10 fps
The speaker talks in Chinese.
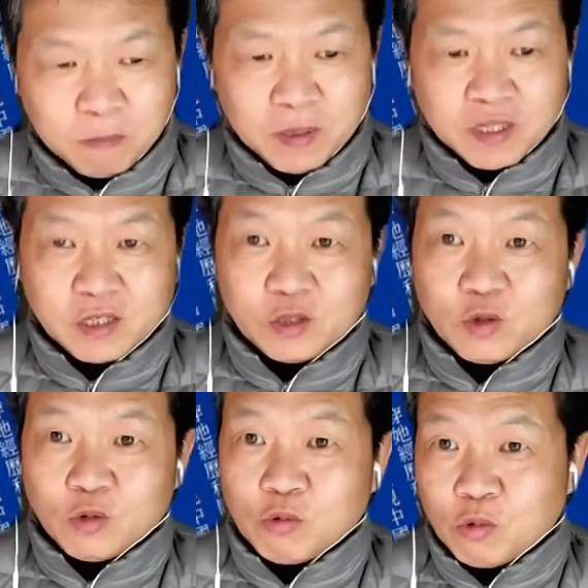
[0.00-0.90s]
本身
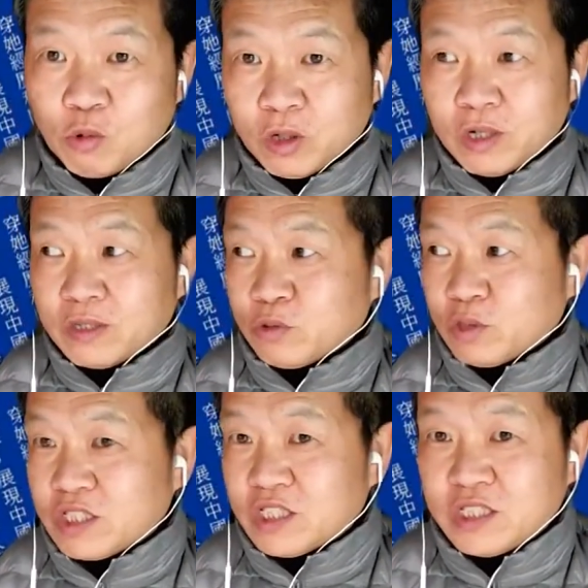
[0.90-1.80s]
中国所
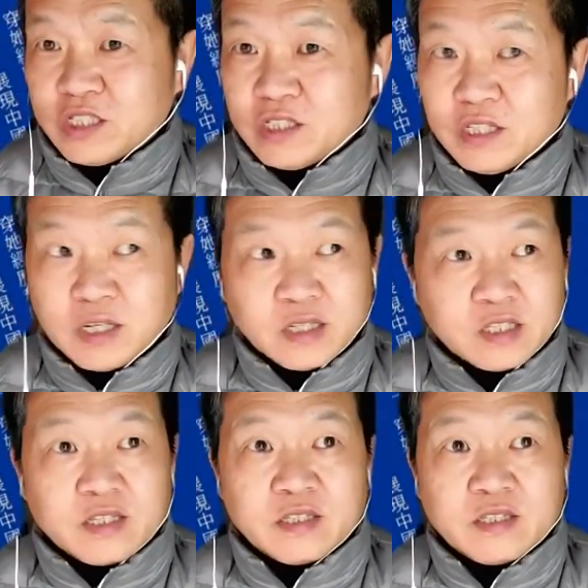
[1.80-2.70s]
实行的应该
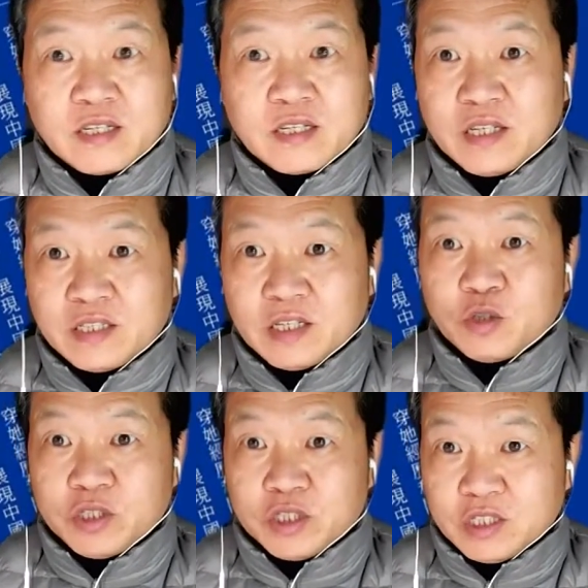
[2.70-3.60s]
是在三十年前
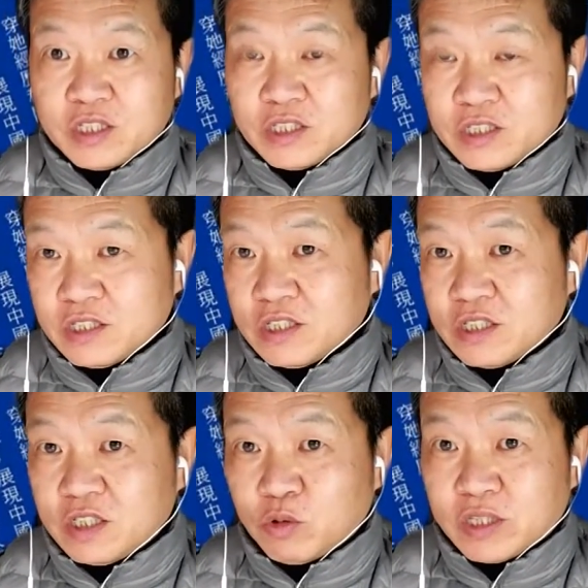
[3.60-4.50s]
就已经实行的
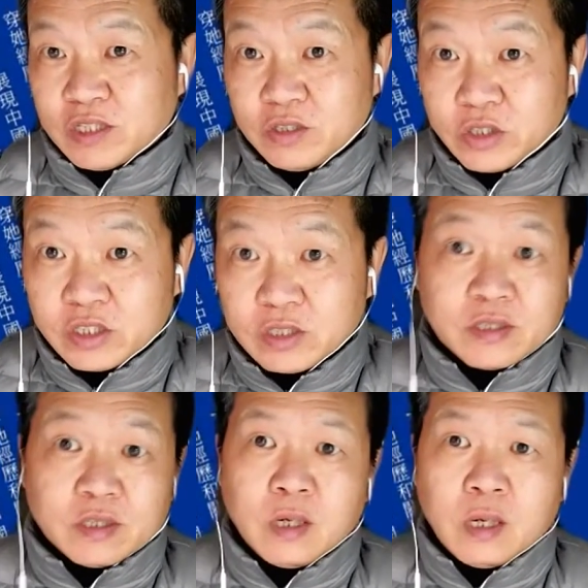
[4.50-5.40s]
计划生育政
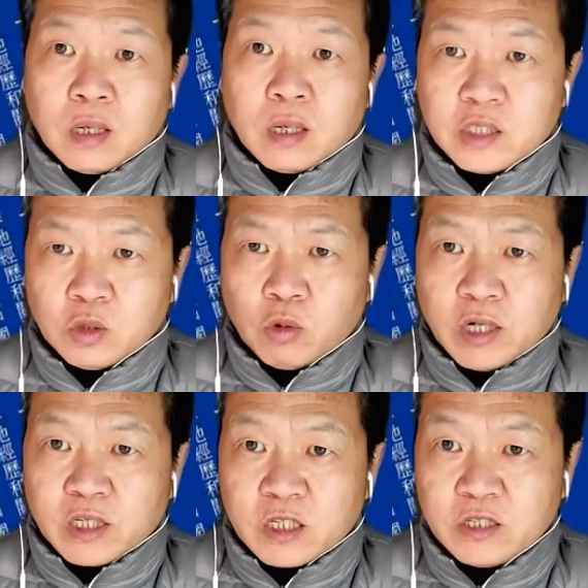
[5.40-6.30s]
策，而计
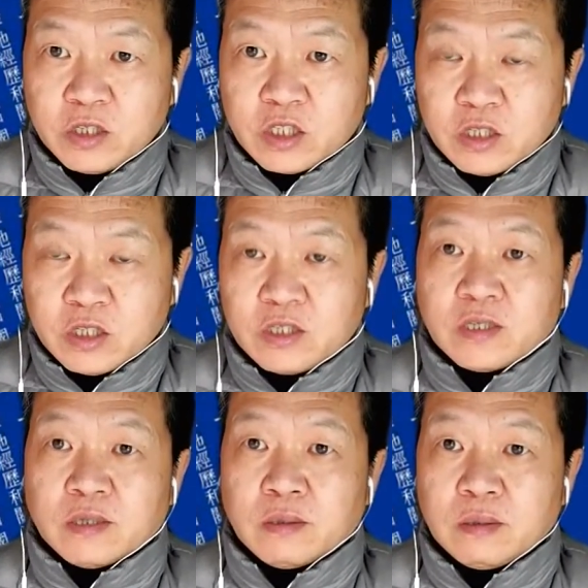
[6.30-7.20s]
划生育政
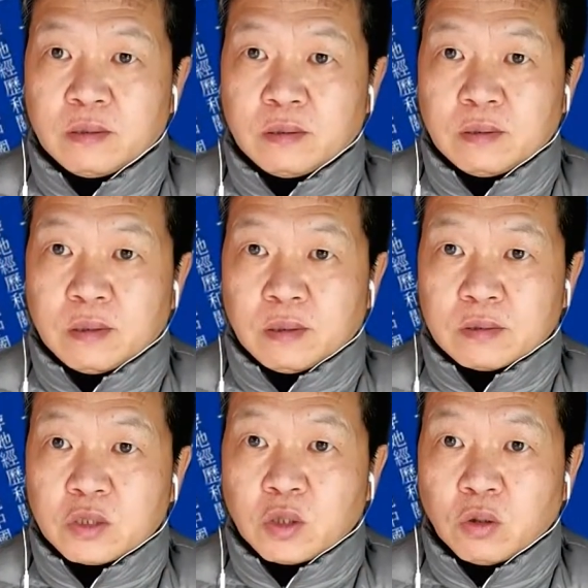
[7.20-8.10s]
策，呃，
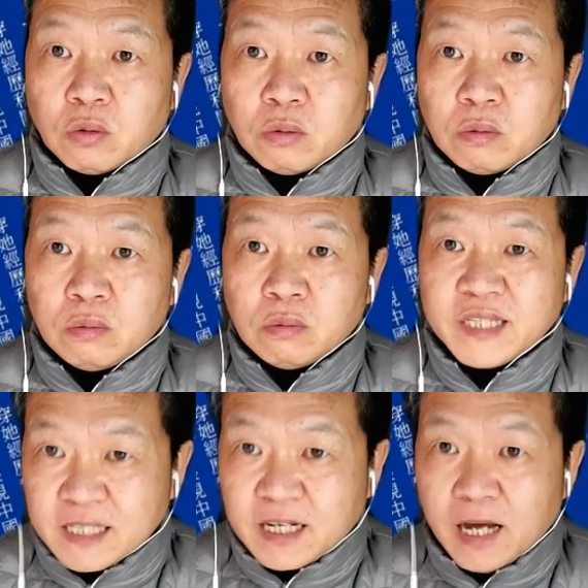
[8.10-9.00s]
从
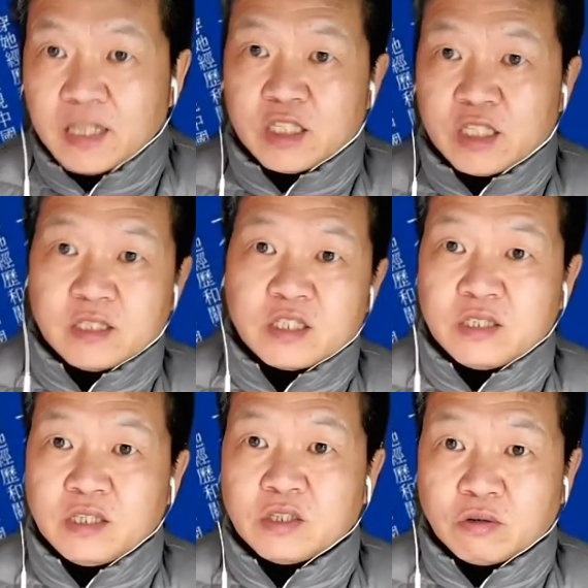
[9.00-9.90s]
一开始制
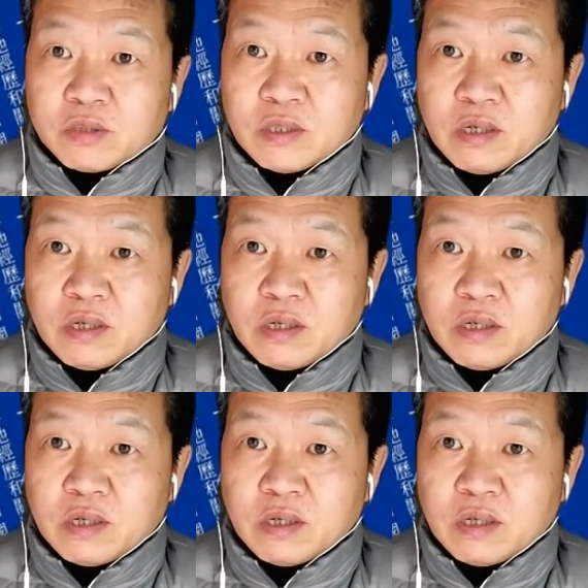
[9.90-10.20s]
定到